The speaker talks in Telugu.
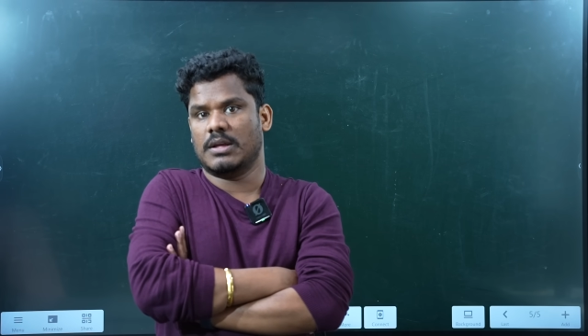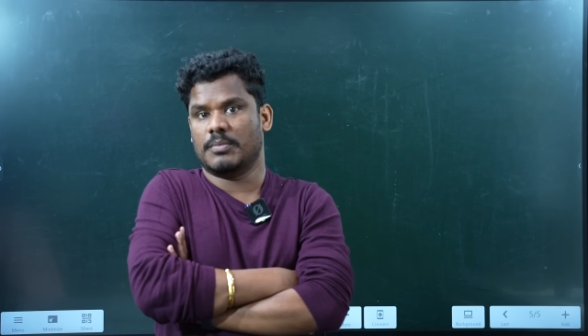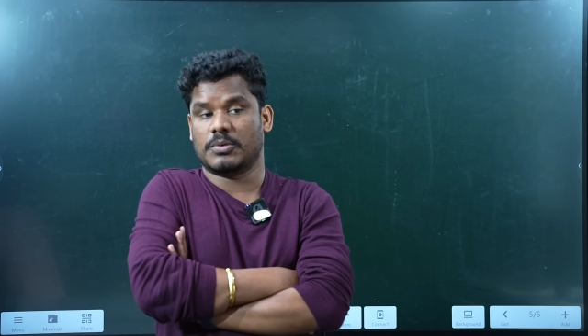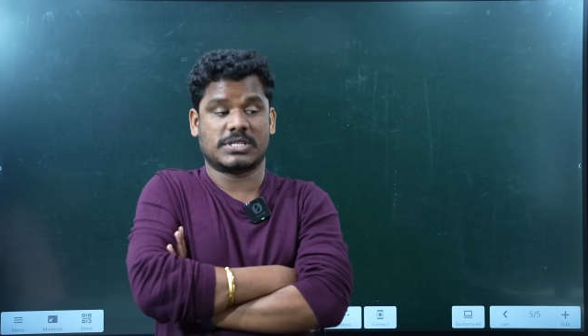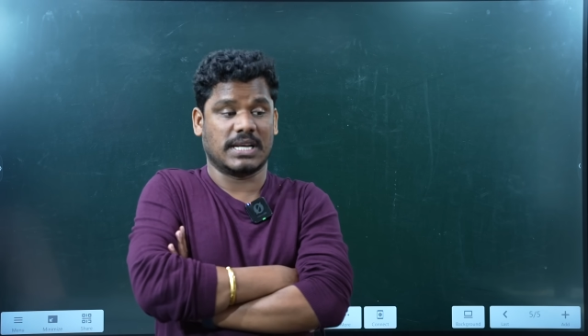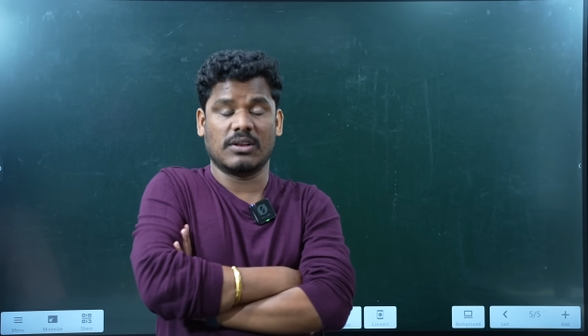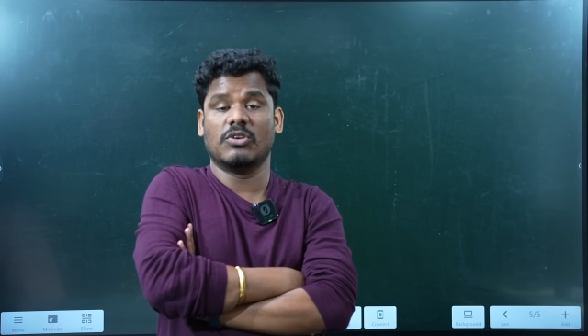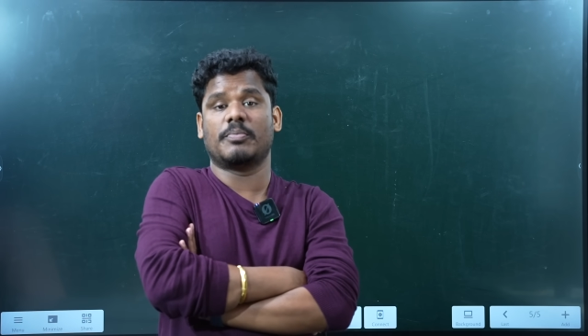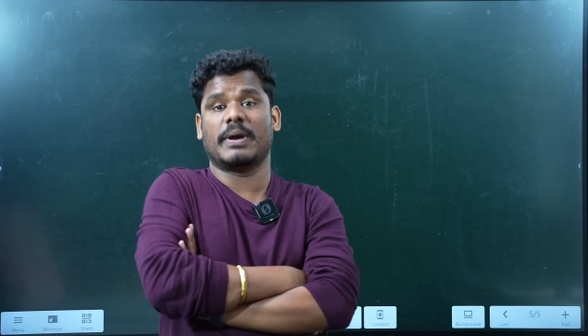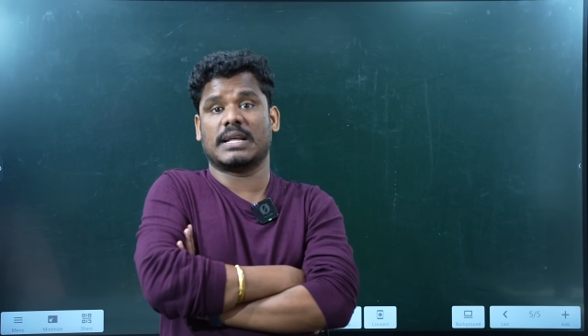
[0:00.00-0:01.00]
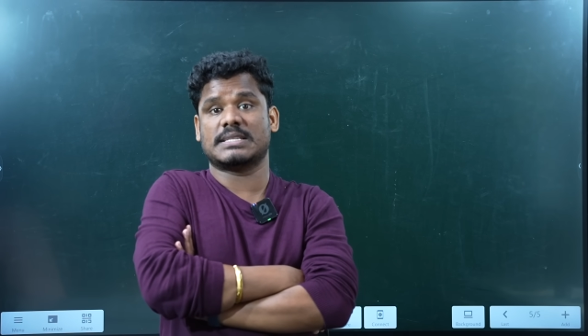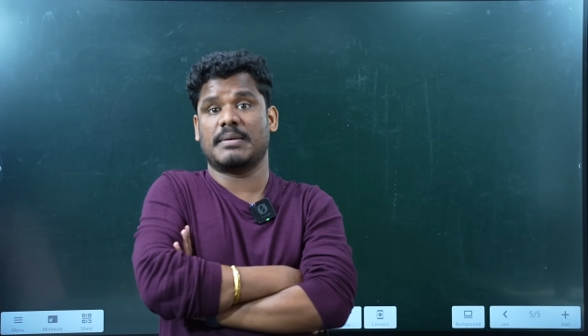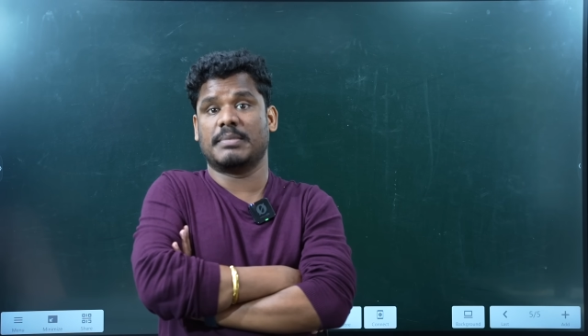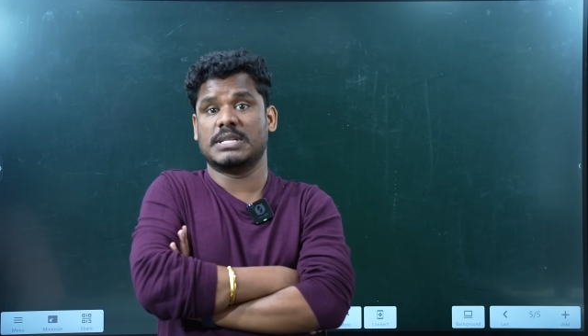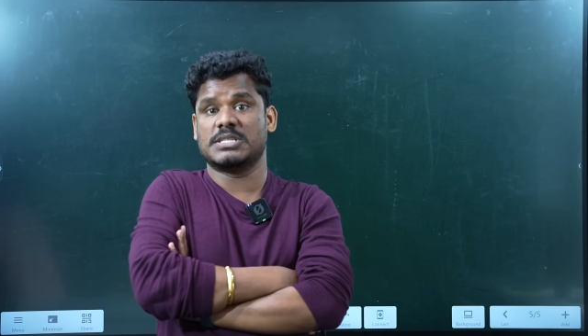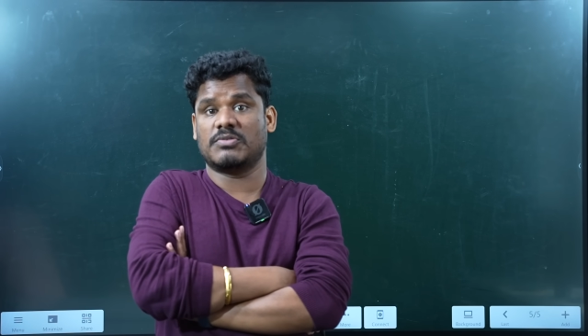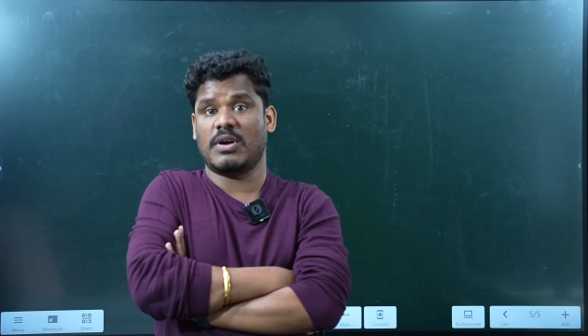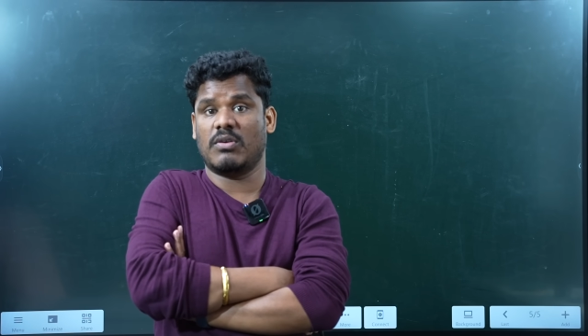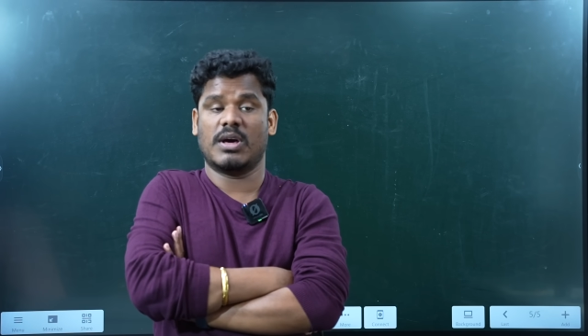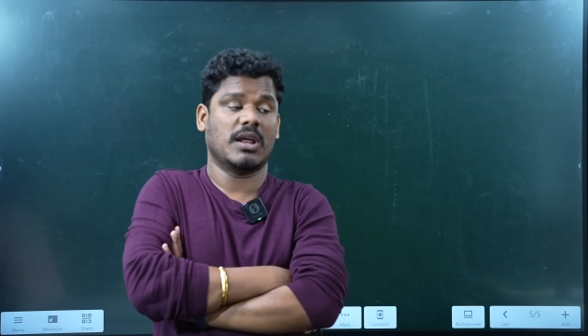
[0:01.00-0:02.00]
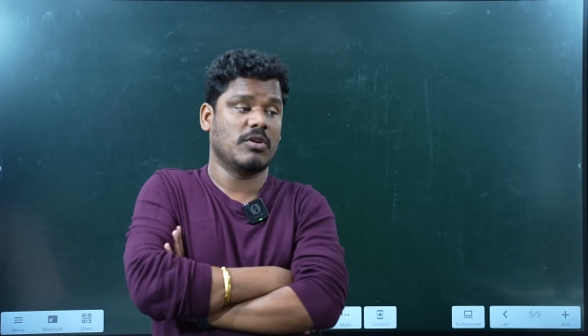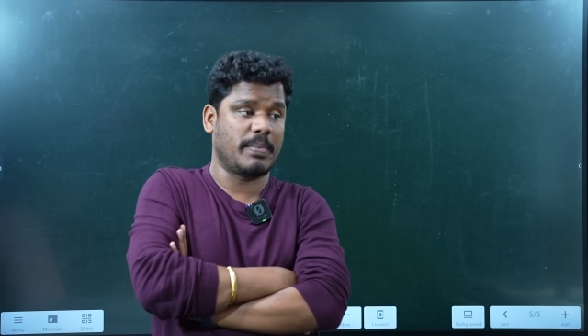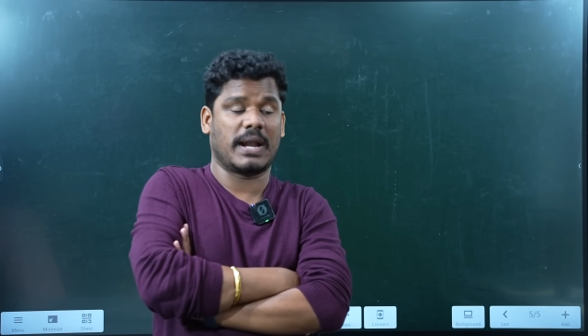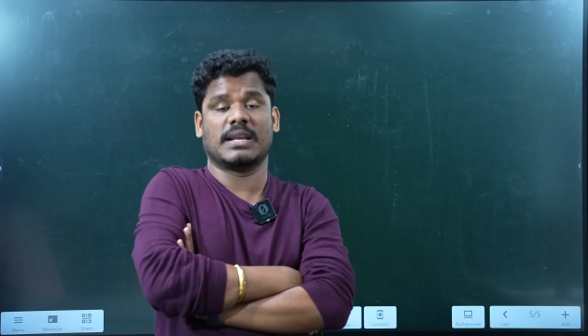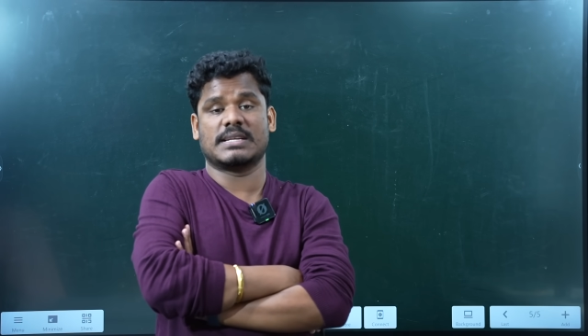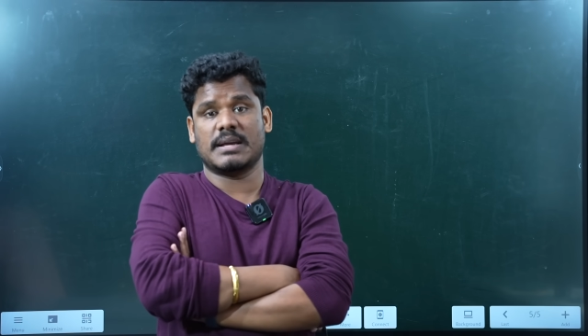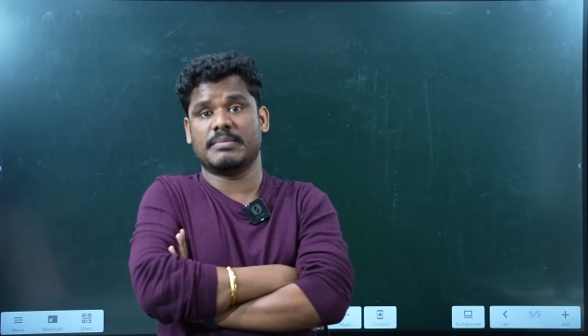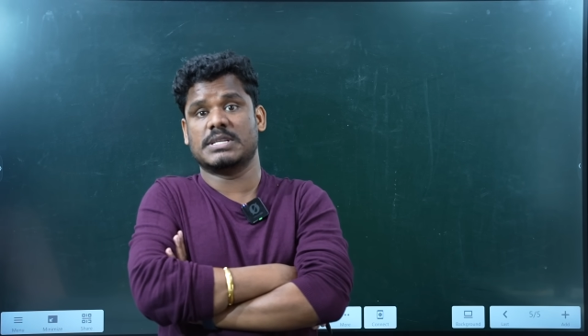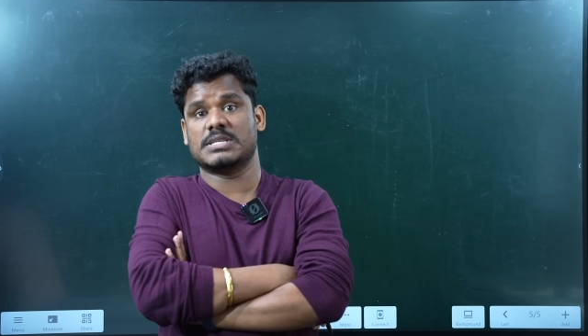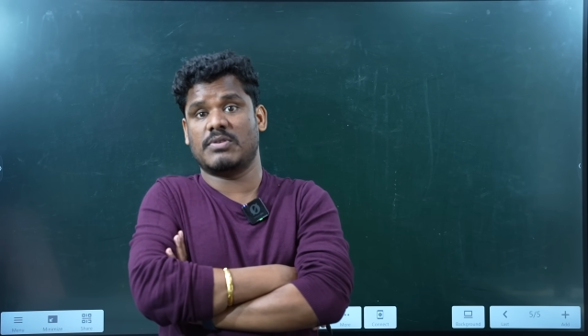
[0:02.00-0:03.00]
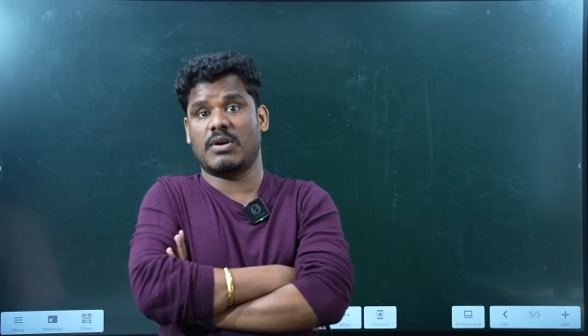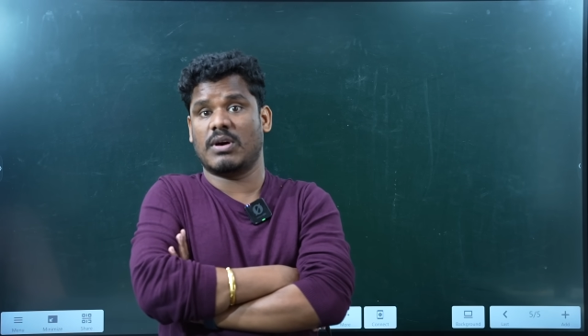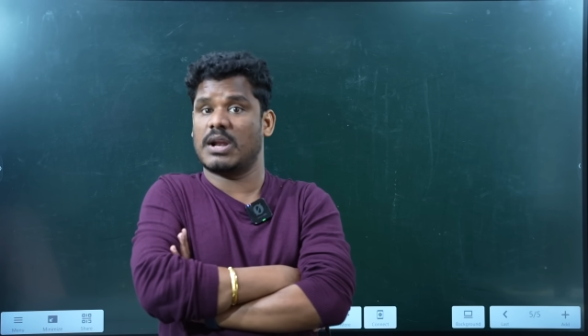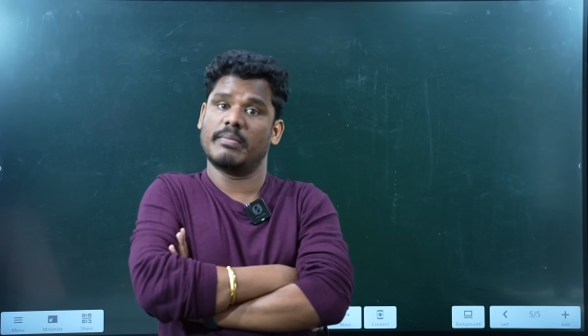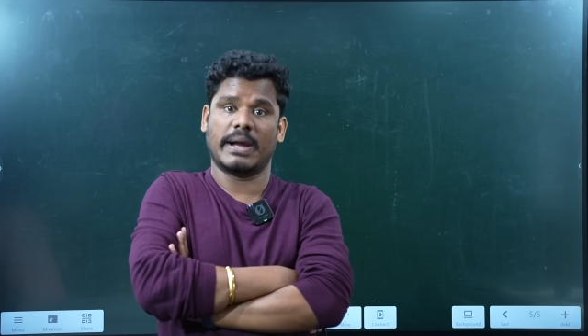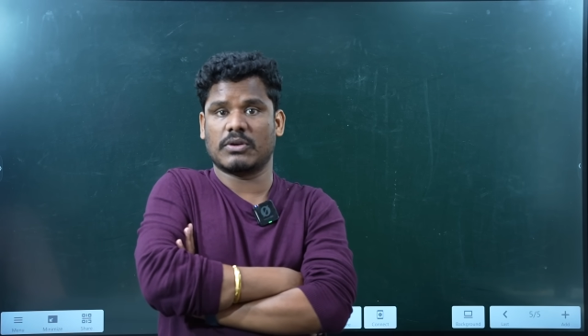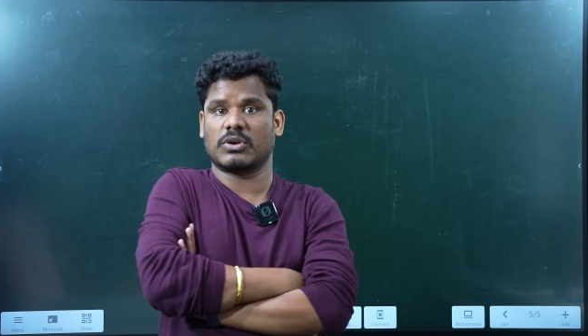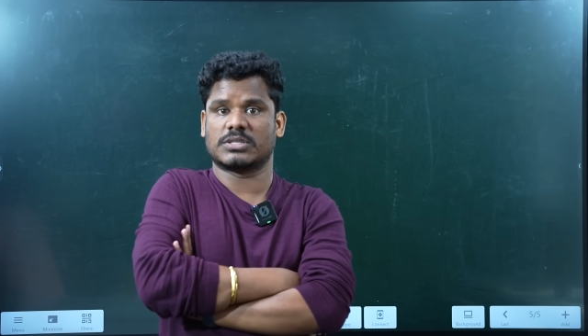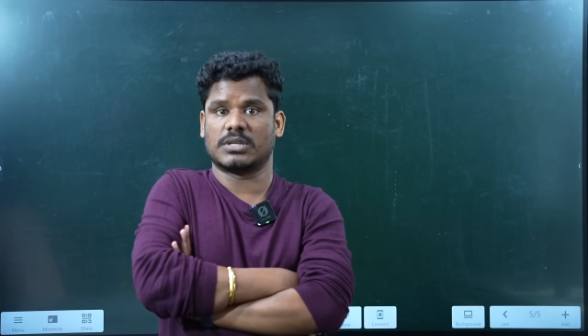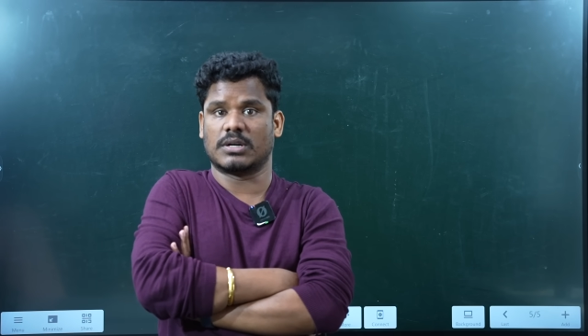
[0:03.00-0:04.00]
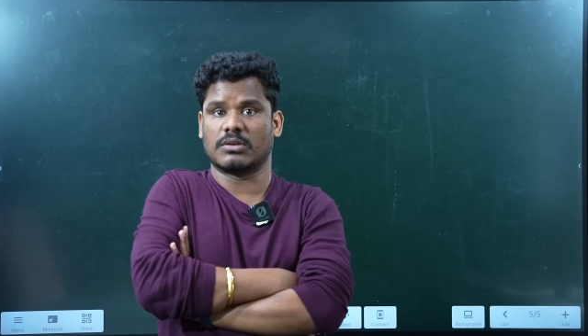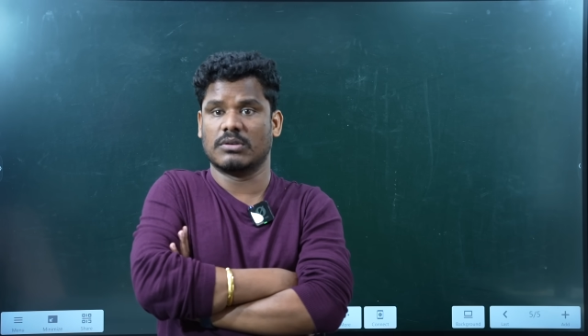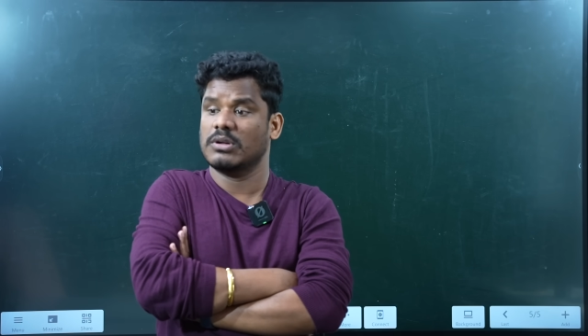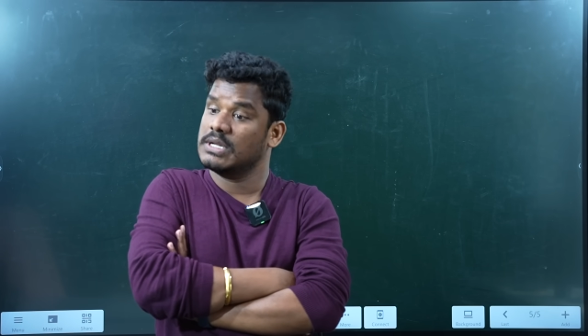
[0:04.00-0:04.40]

ఇప్పుడు చిలకలూరుపేటకు సంబంధించిన వ్యవహారాలు పెడమకు సంబంధించిన వ్యవహారాలు బయటకు వస్తున్నట్టు